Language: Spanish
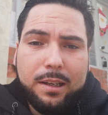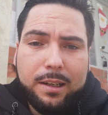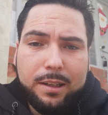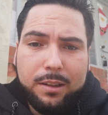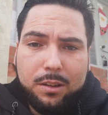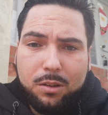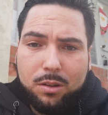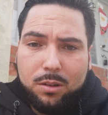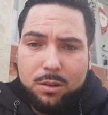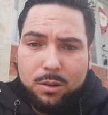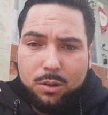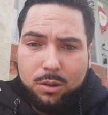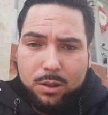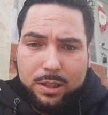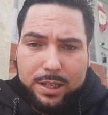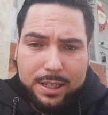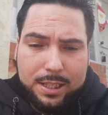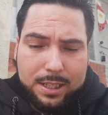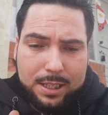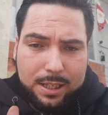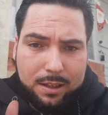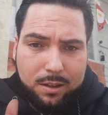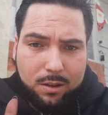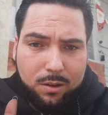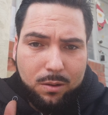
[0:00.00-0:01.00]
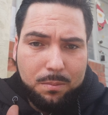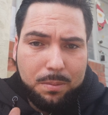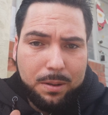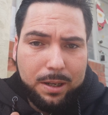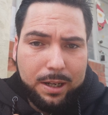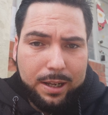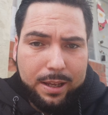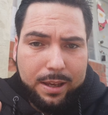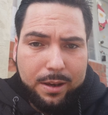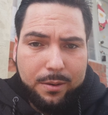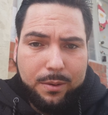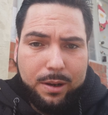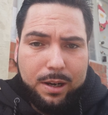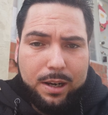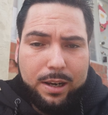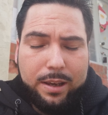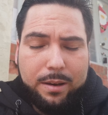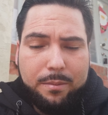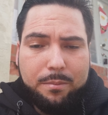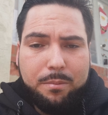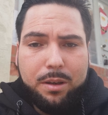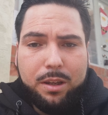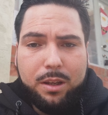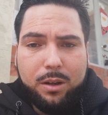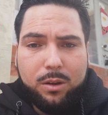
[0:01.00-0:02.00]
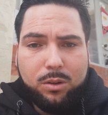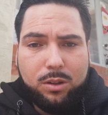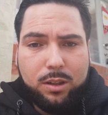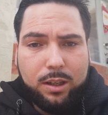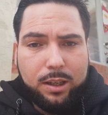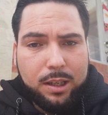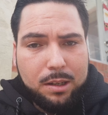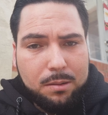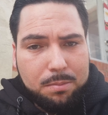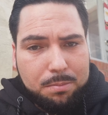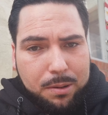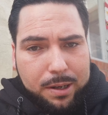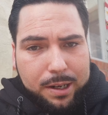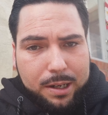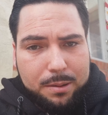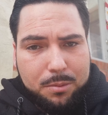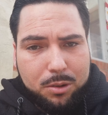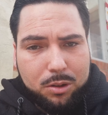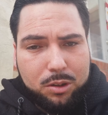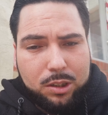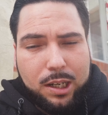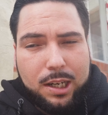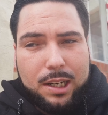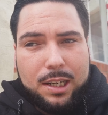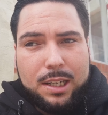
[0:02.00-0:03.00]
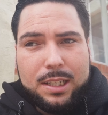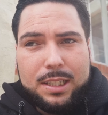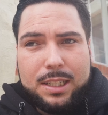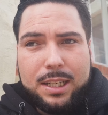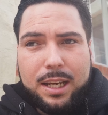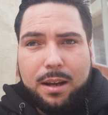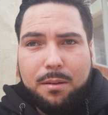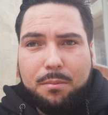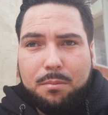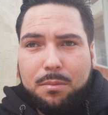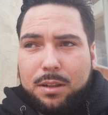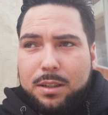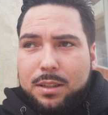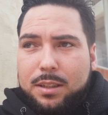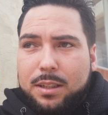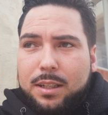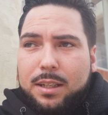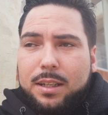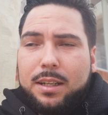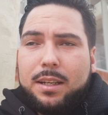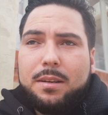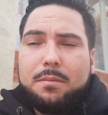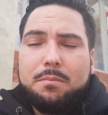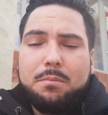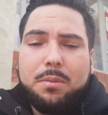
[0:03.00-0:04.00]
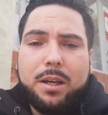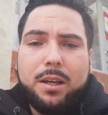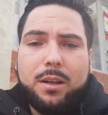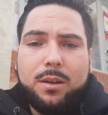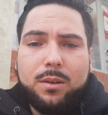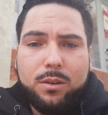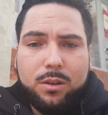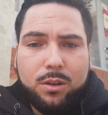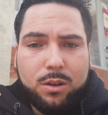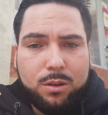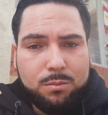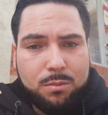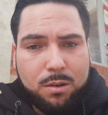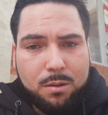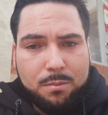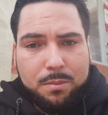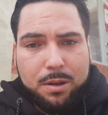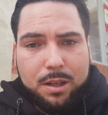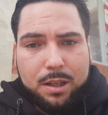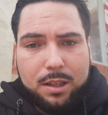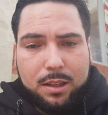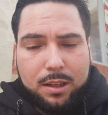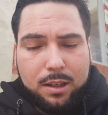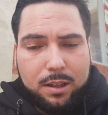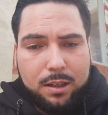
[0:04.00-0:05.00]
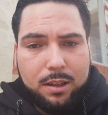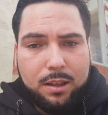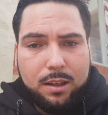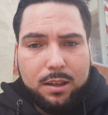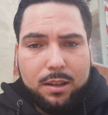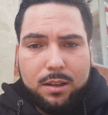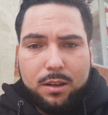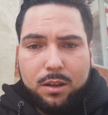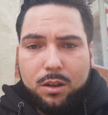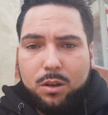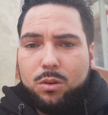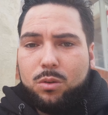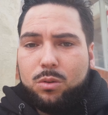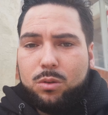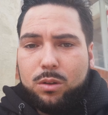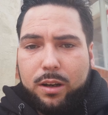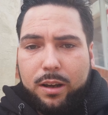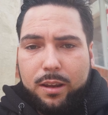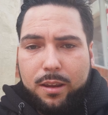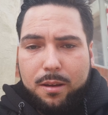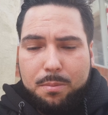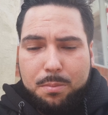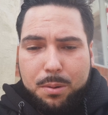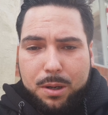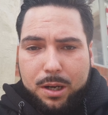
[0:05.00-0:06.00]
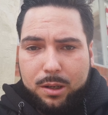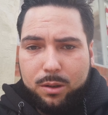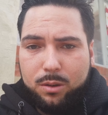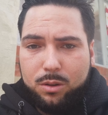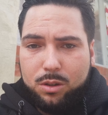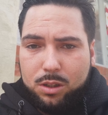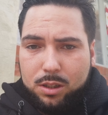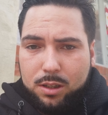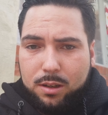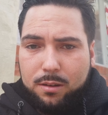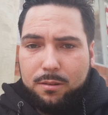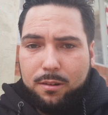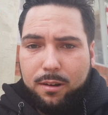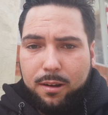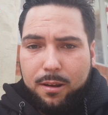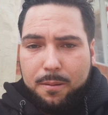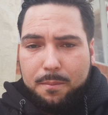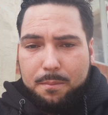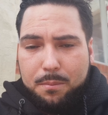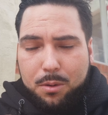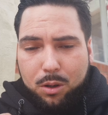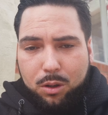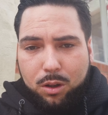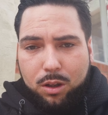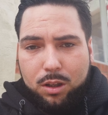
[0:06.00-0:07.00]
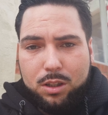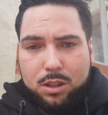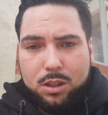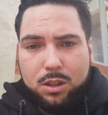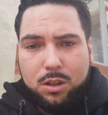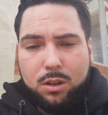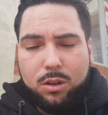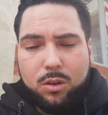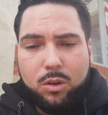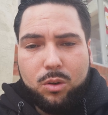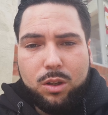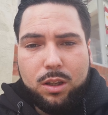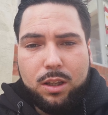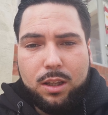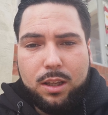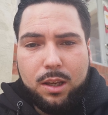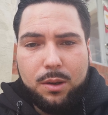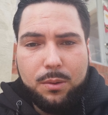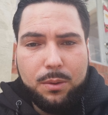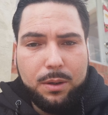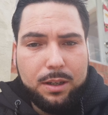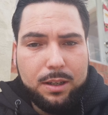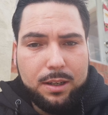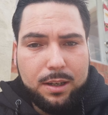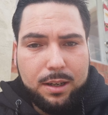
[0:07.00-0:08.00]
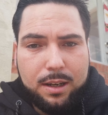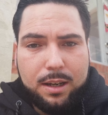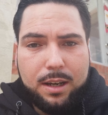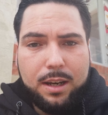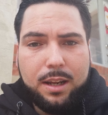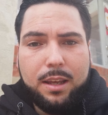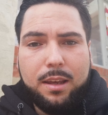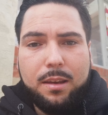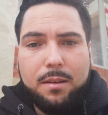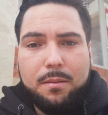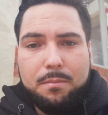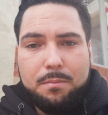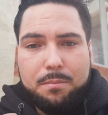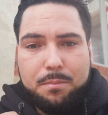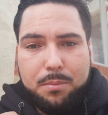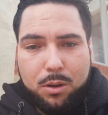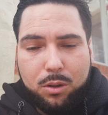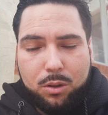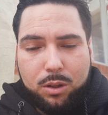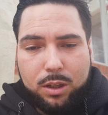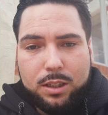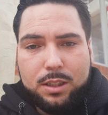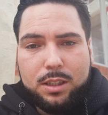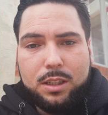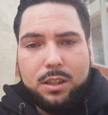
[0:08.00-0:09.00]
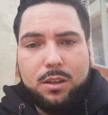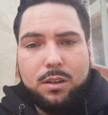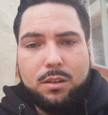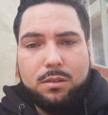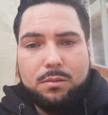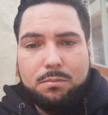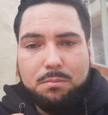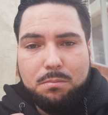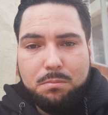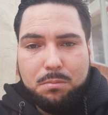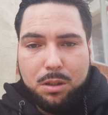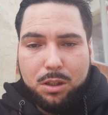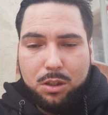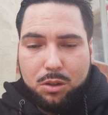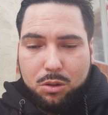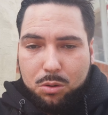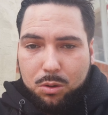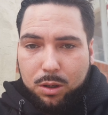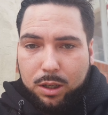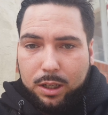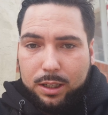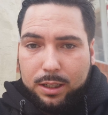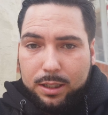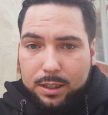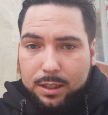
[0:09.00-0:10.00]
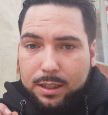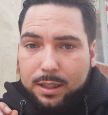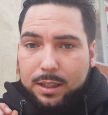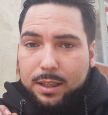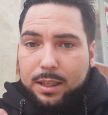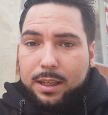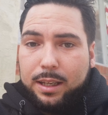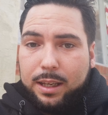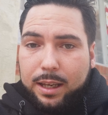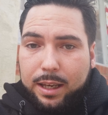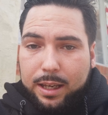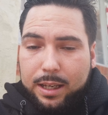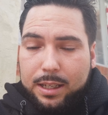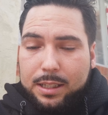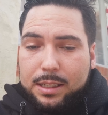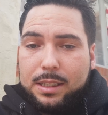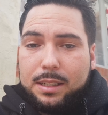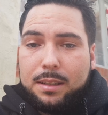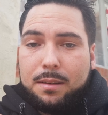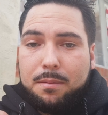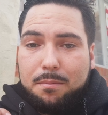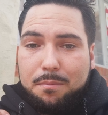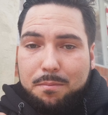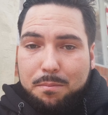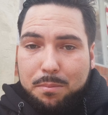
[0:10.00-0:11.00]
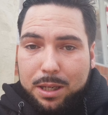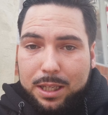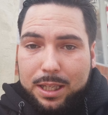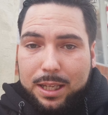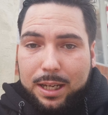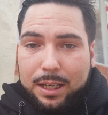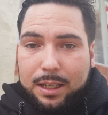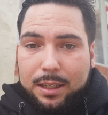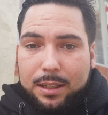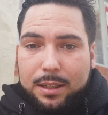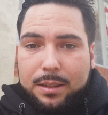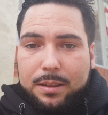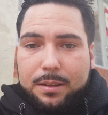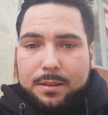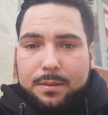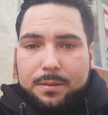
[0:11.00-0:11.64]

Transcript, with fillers: Esto lo estoy haciendo para llevarles el video a ustedes, para mostrarles ese arma. Pero normalmente nunca disparo sin protección auditiva ni protección visual. Es vital.